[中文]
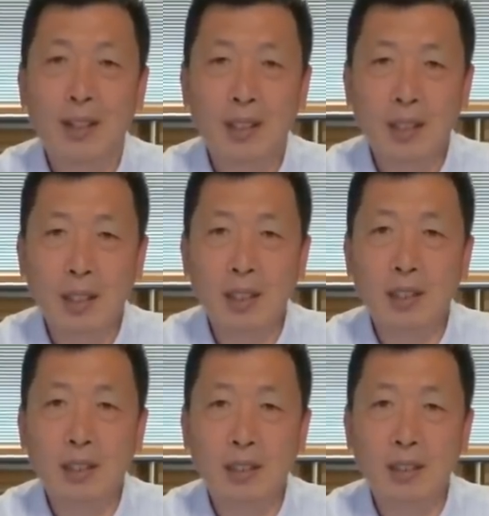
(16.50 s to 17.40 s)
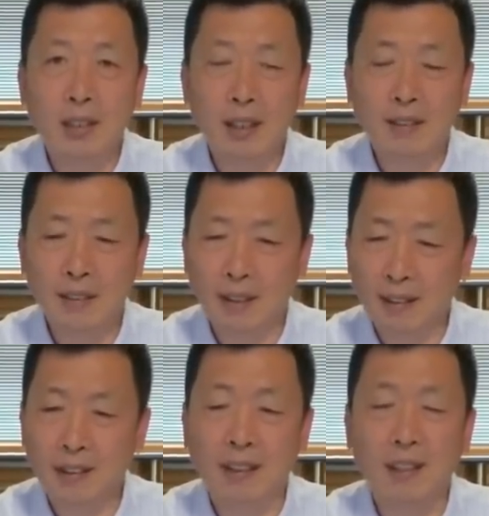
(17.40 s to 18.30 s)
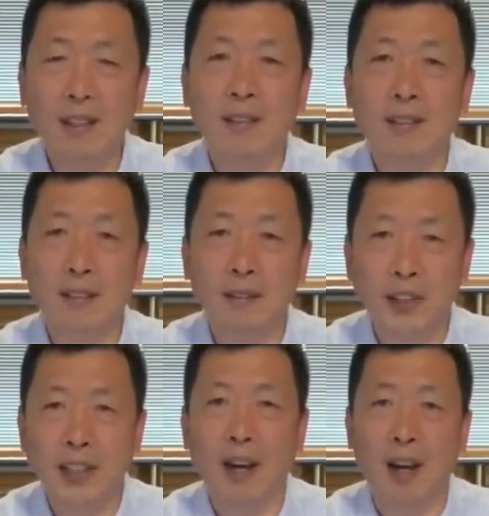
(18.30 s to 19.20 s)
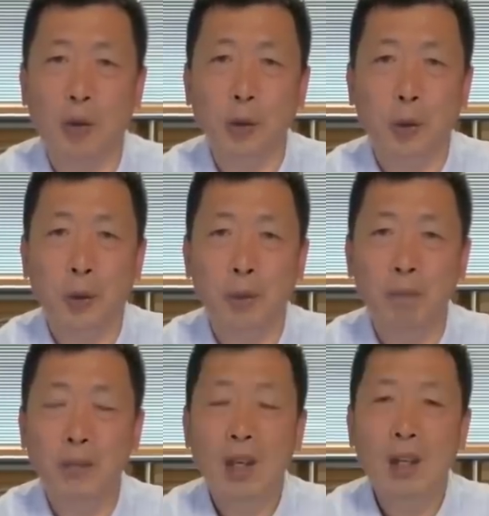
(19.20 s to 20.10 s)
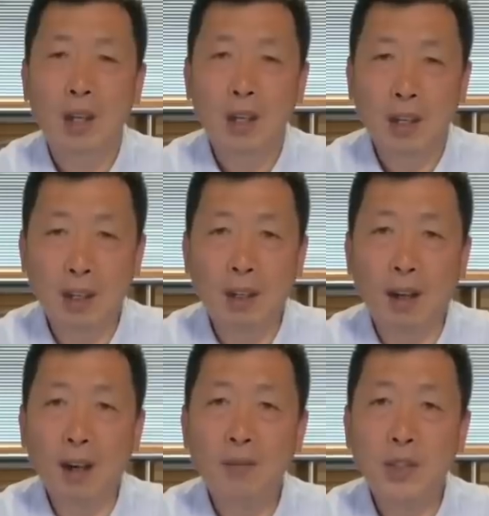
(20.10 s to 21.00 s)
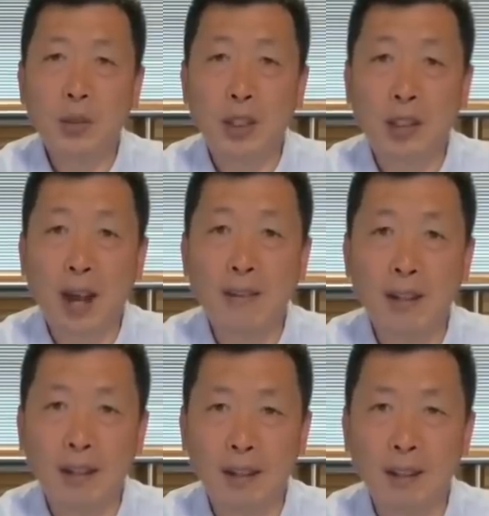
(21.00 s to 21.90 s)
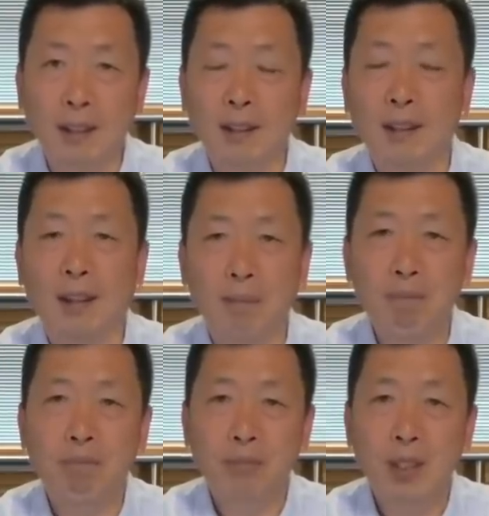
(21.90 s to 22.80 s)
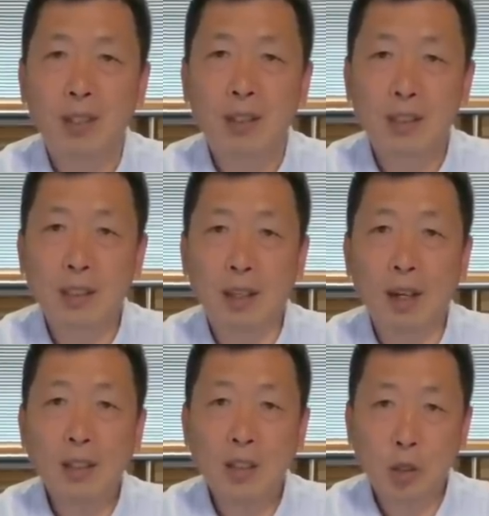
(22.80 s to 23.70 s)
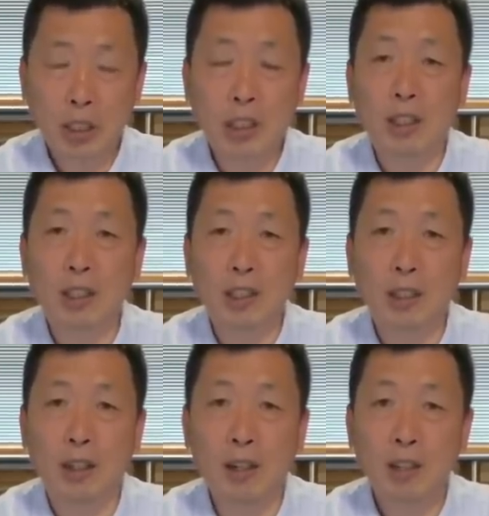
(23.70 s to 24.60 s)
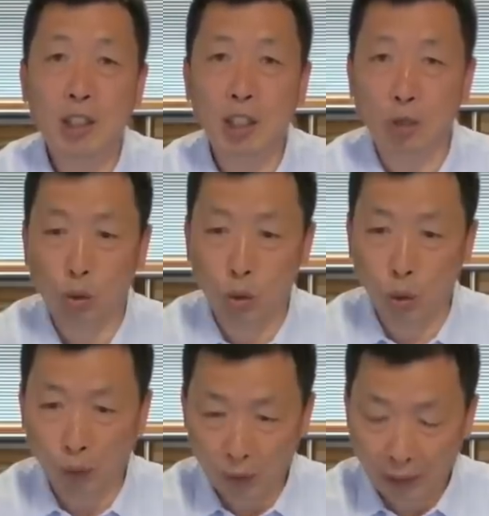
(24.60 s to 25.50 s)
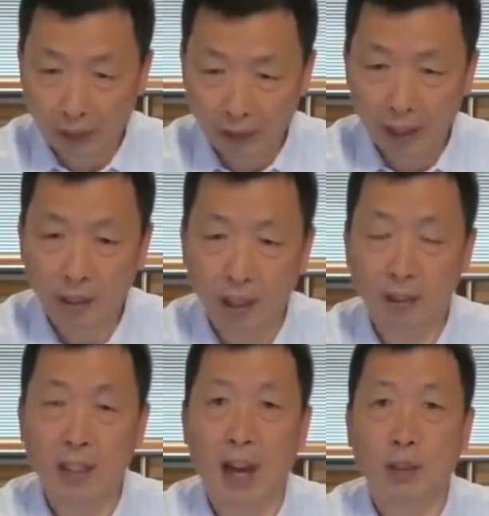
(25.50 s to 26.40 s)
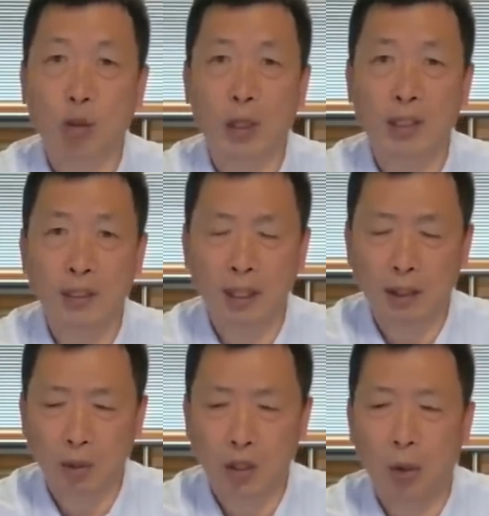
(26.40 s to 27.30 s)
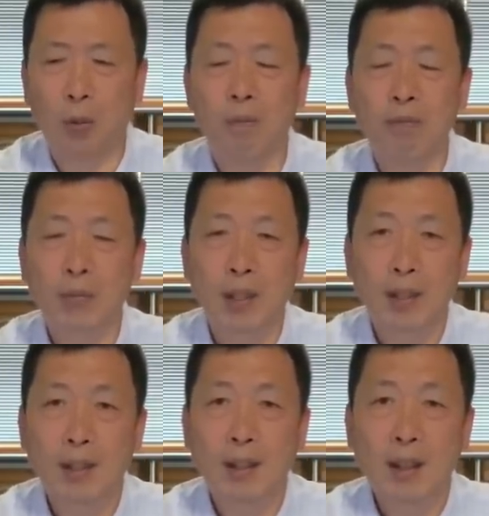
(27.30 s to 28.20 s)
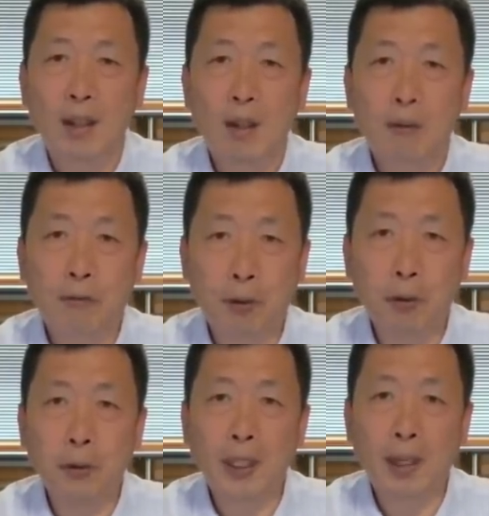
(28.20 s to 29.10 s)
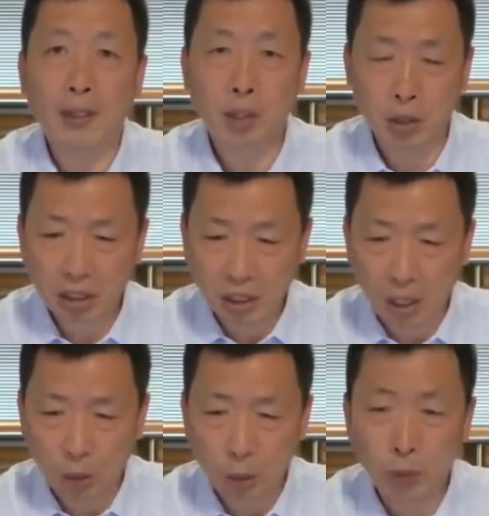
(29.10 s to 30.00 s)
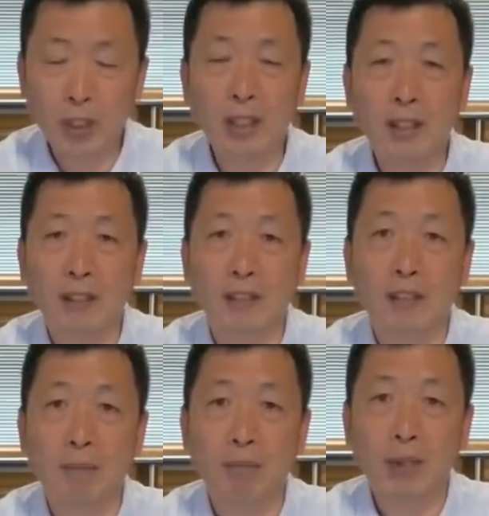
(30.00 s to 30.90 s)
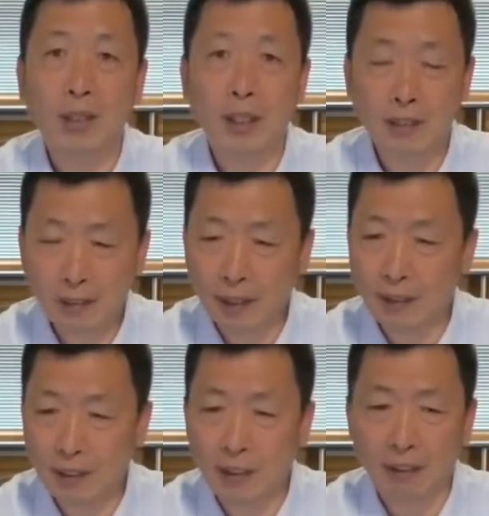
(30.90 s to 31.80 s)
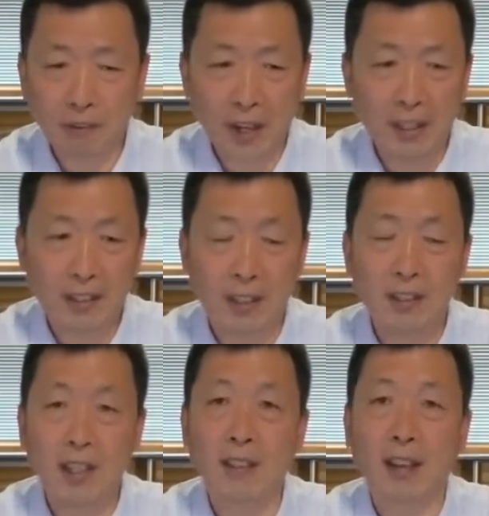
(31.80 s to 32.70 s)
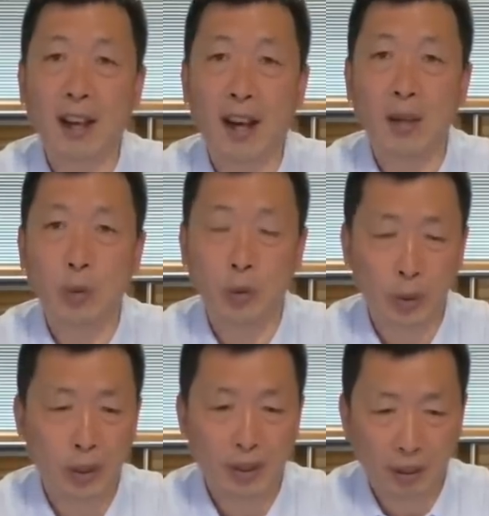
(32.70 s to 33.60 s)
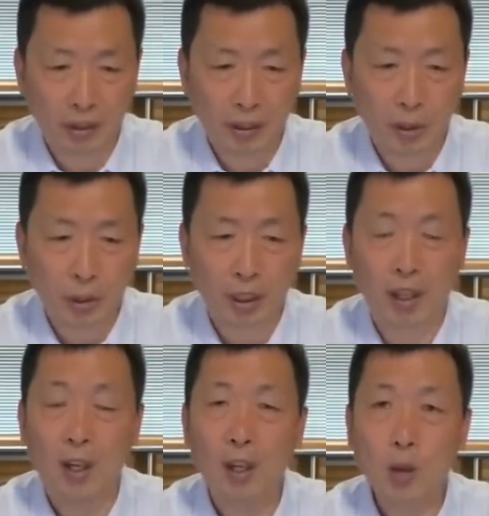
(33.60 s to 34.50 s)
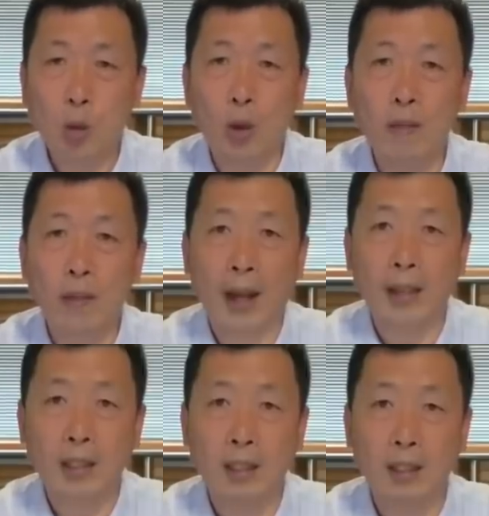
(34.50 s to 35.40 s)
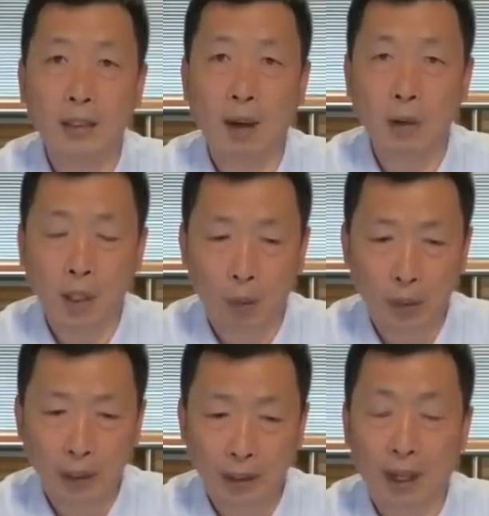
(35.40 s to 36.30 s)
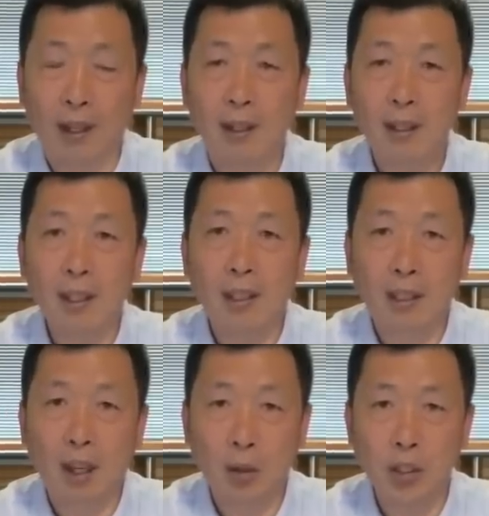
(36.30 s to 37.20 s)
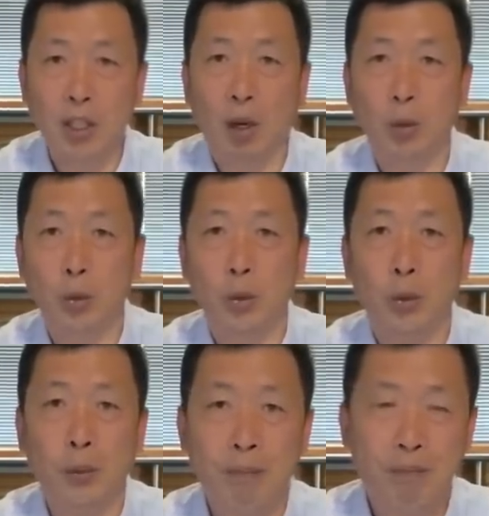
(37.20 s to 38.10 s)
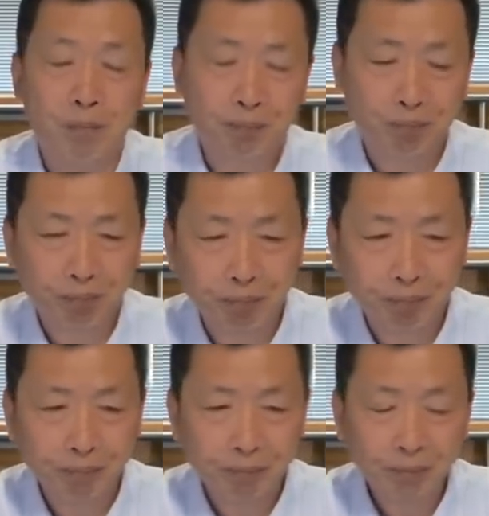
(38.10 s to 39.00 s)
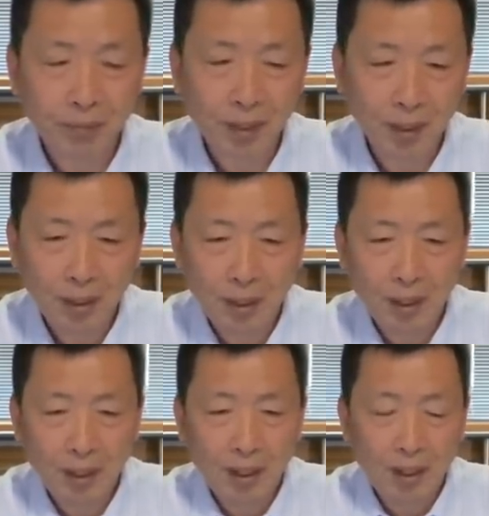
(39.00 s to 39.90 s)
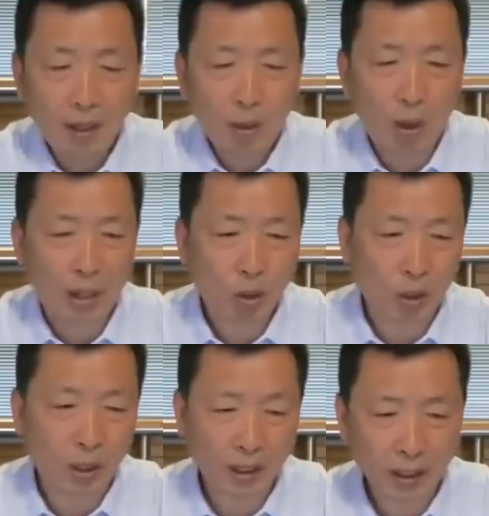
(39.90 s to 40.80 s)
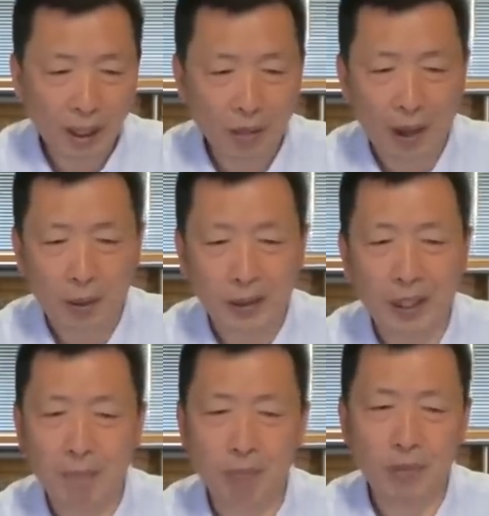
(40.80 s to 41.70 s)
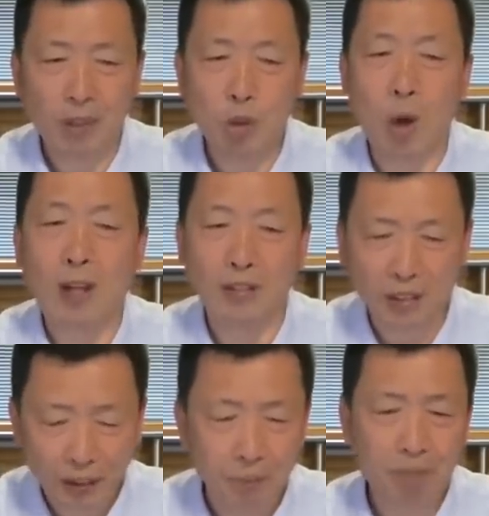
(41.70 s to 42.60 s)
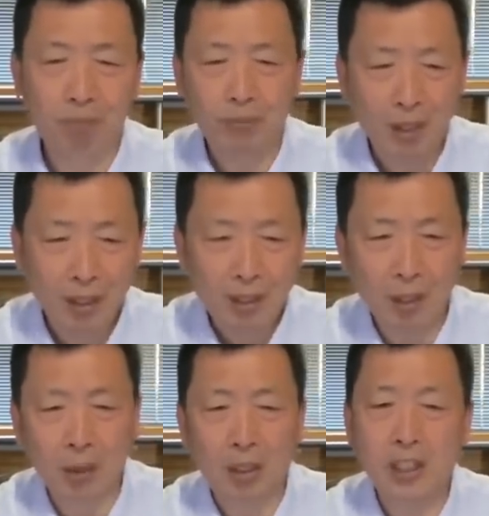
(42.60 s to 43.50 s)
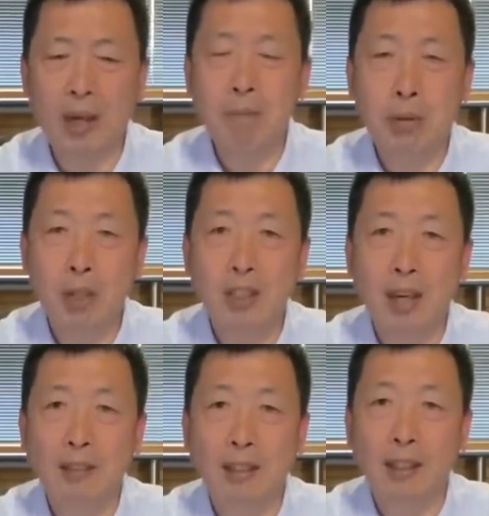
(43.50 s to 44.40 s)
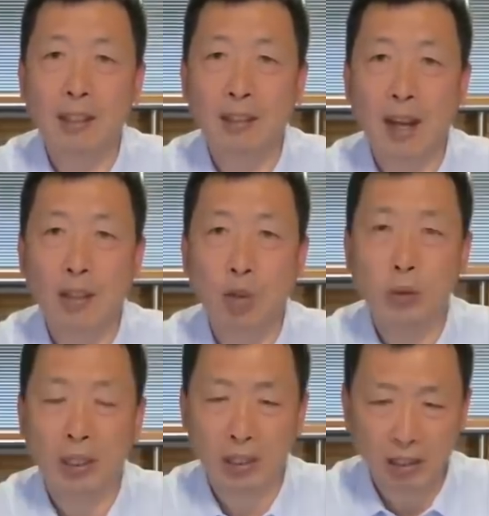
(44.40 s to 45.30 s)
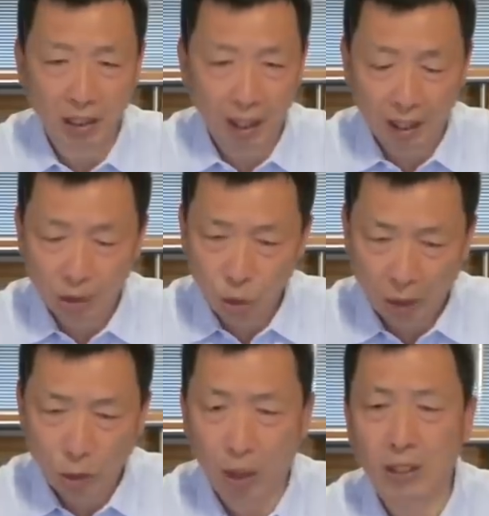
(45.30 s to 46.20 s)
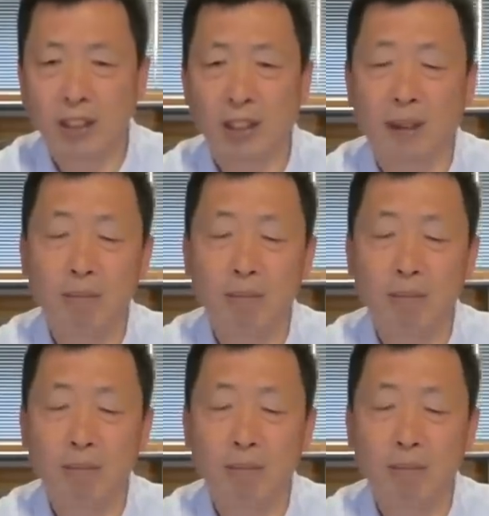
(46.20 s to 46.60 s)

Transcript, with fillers: 其实这四个字的意思非常好懂，“何”就是干涸的“涸”，“辙”就是车辙、车轱辘，在地上压出来的那道沟，“鲋”呢就是小鱼的意思。这四个字翻译成现代汉语，意思就是“困在车道沟里的一条小鱼”。话说这天早晨，庄子又到山坡上的那棵大树底下转圈去了。